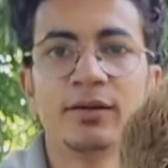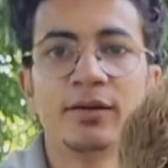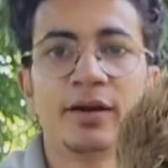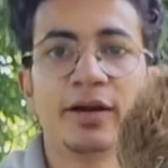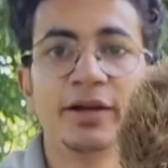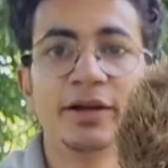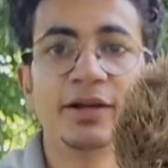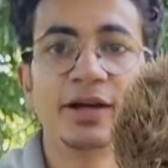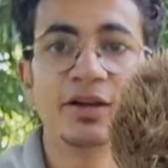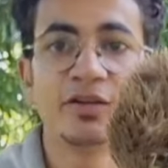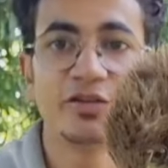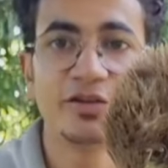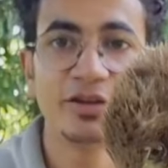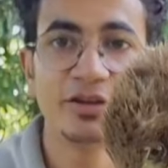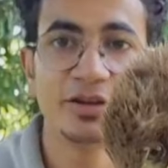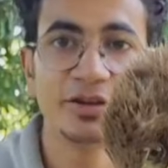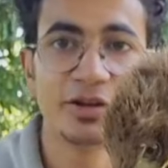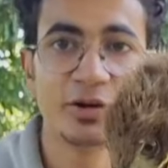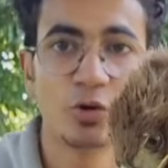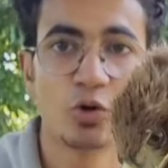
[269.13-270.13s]
احنا عايزين
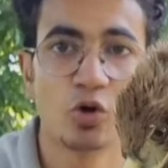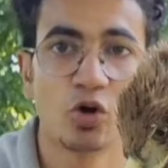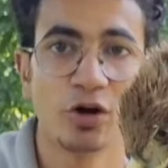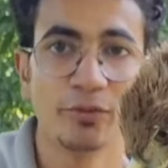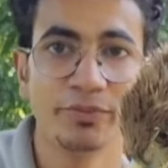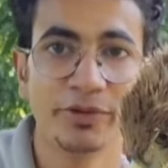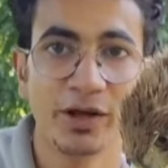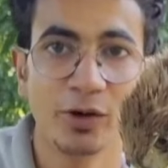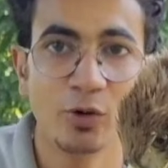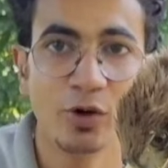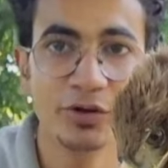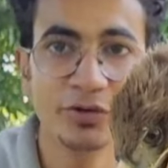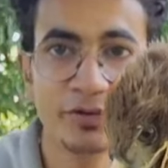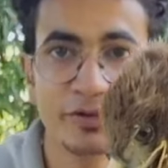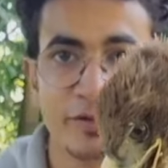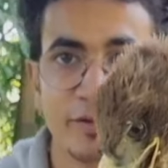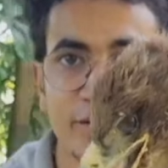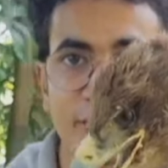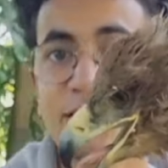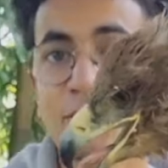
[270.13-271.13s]
ان العقاب
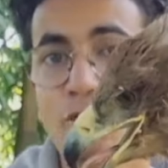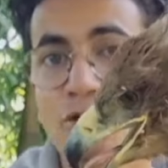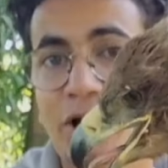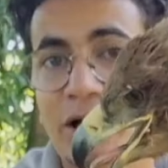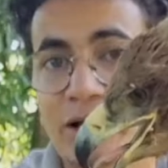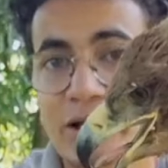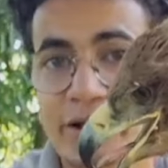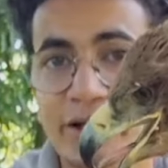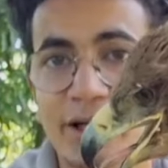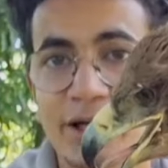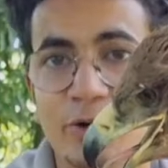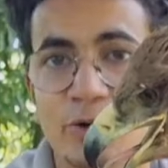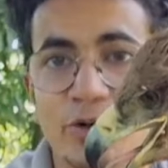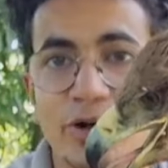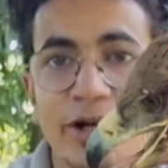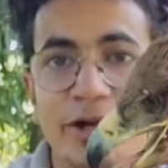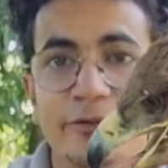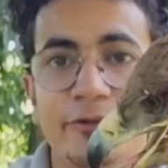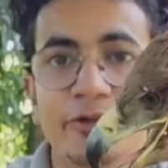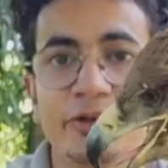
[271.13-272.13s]
دوت ياخد علينا
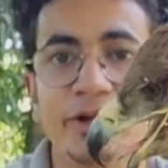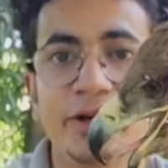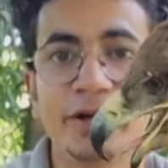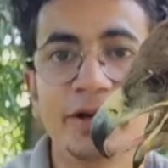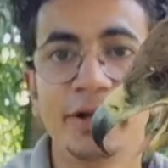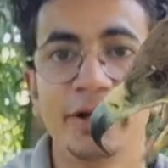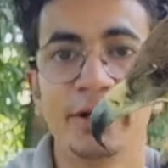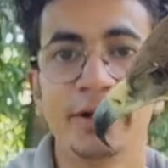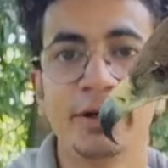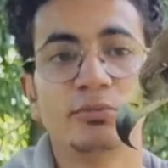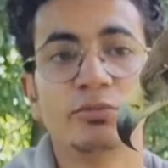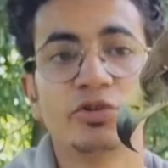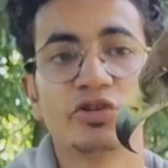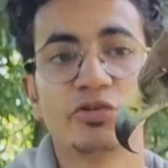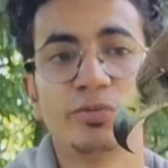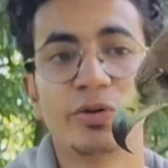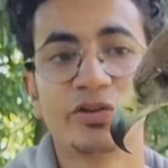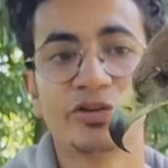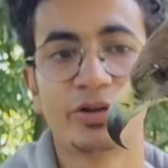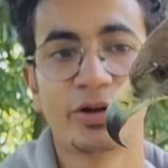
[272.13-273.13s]
ويعرف ان احنا
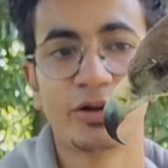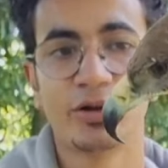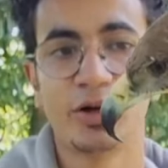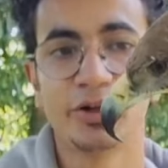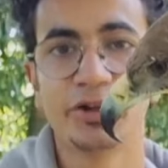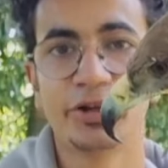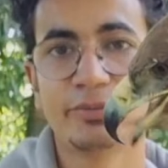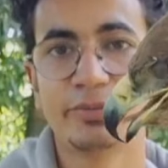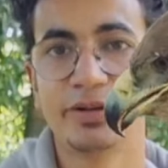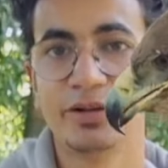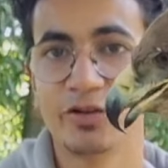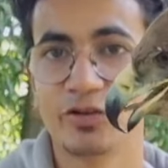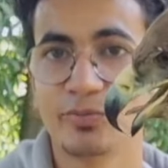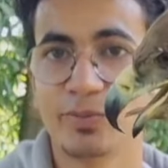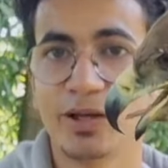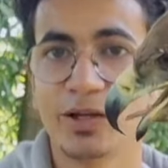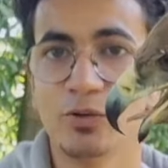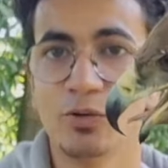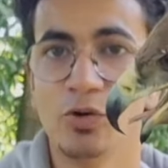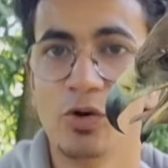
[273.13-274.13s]
مش مصدر خطر
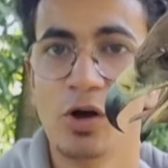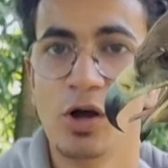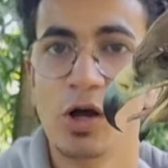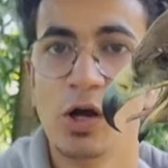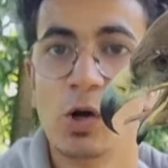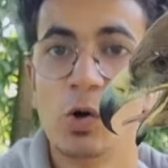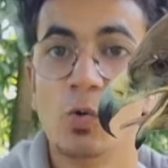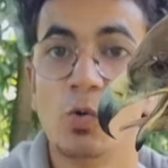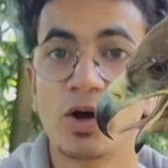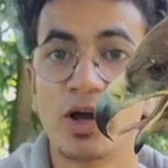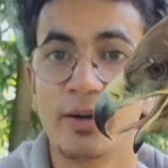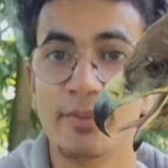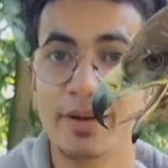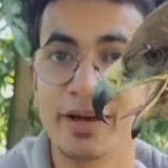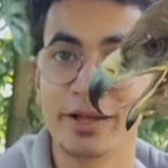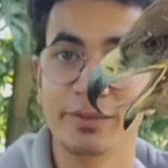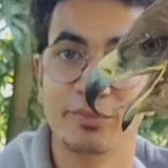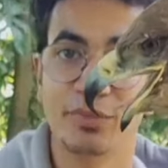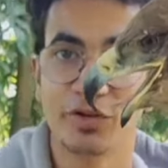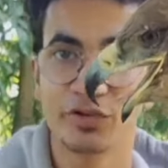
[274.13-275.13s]
بالنسبة له
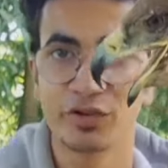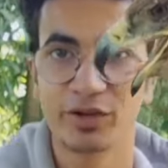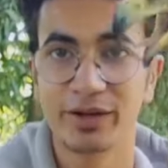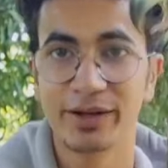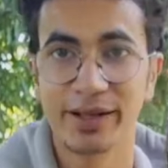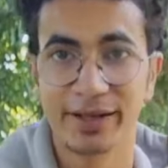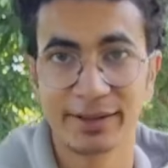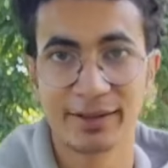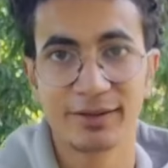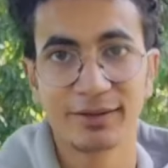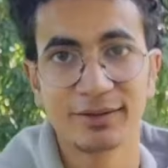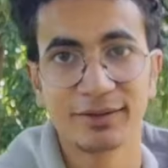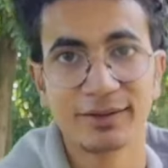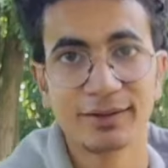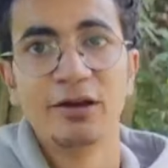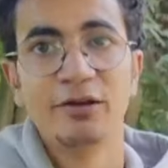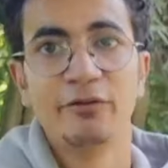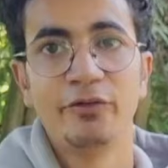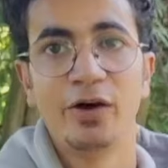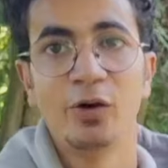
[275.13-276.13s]
وكمان مصدر اكل
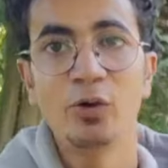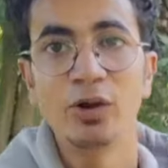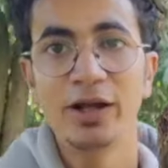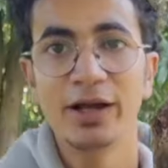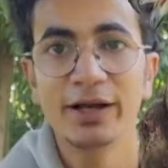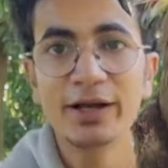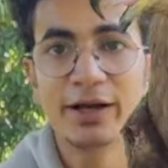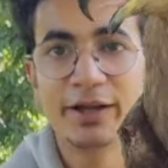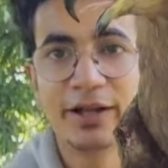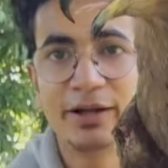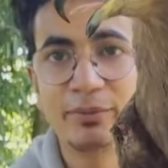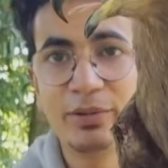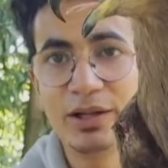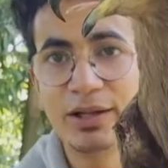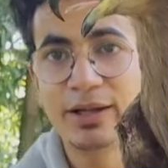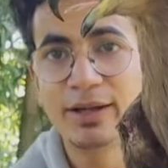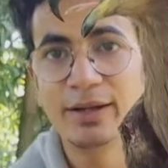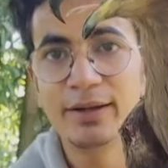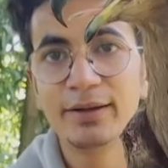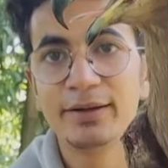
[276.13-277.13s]
فاول حاجة
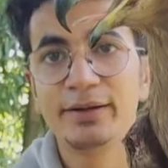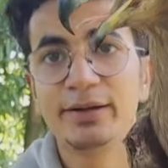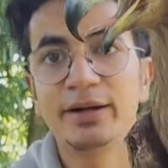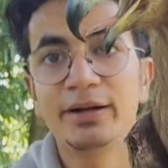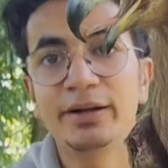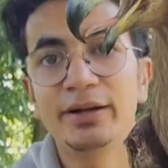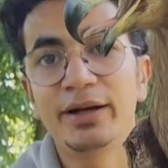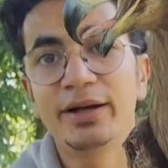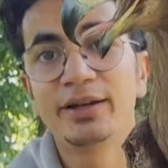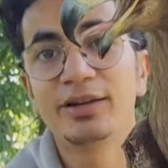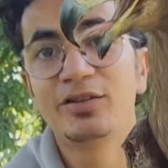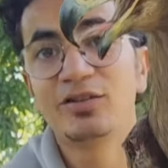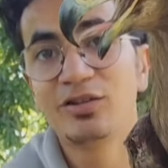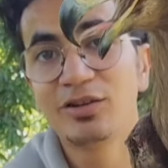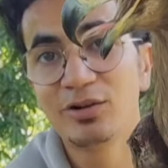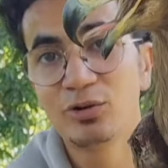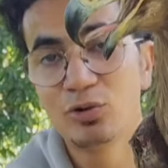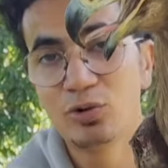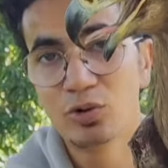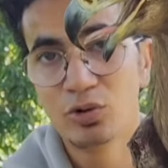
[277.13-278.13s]
هنعملها ان احنا
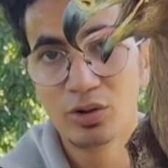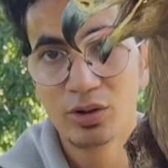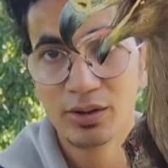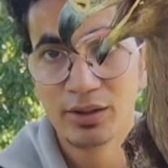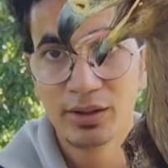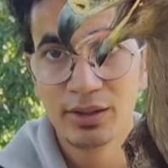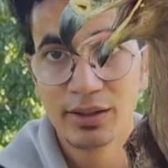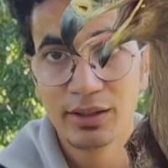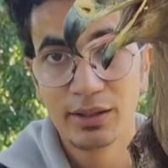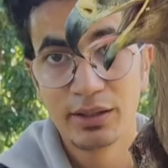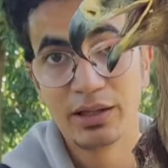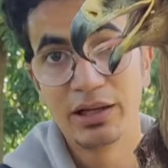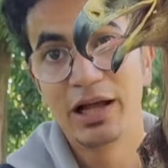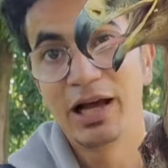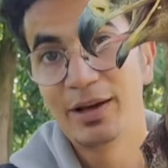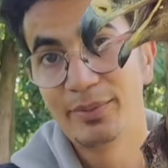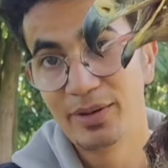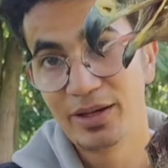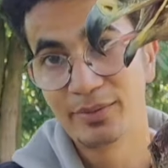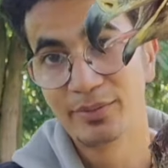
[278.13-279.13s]
هنديله
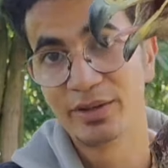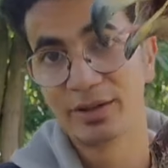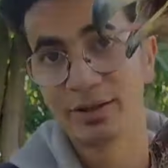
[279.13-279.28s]
الحمامة